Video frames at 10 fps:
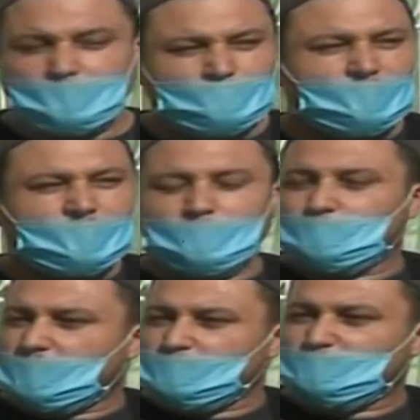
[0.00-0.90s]
مول اللي
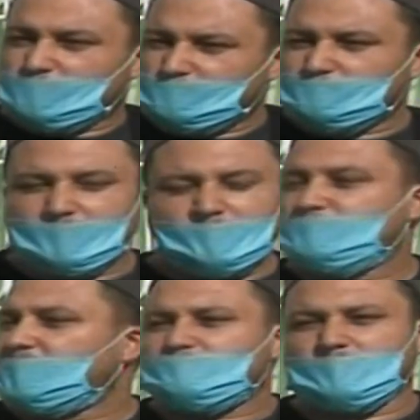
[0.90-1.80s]
عنده غاز ديفيل من بكري
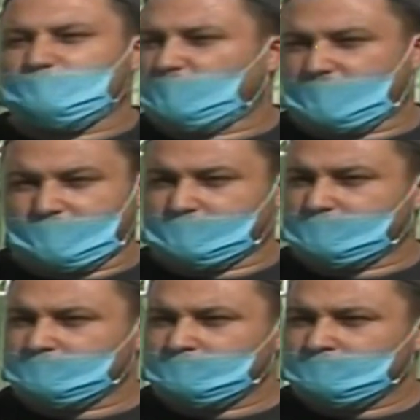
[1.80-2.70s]
ما يعرفش هذه المعاناه
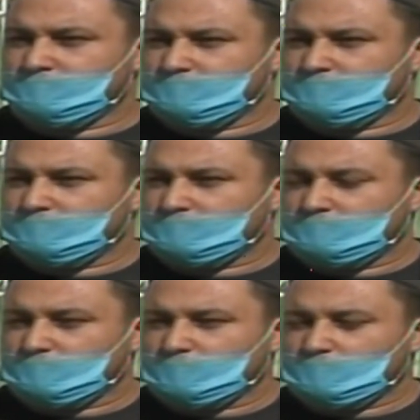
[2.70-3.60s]

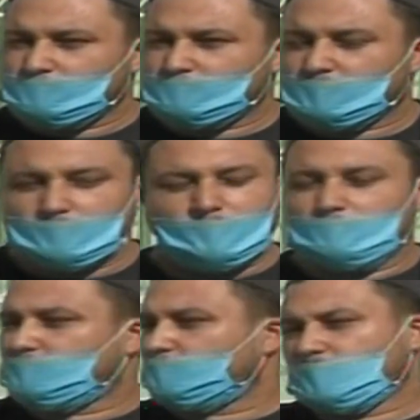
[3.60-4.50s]
ودروك الحمد لله لا
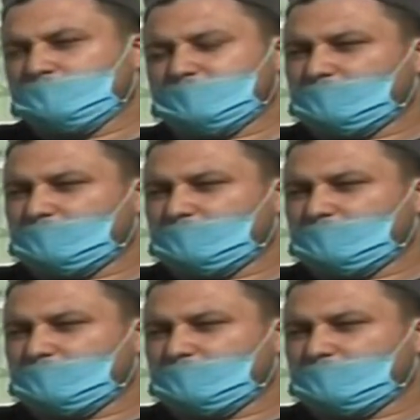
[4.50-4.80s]
ودي رحمه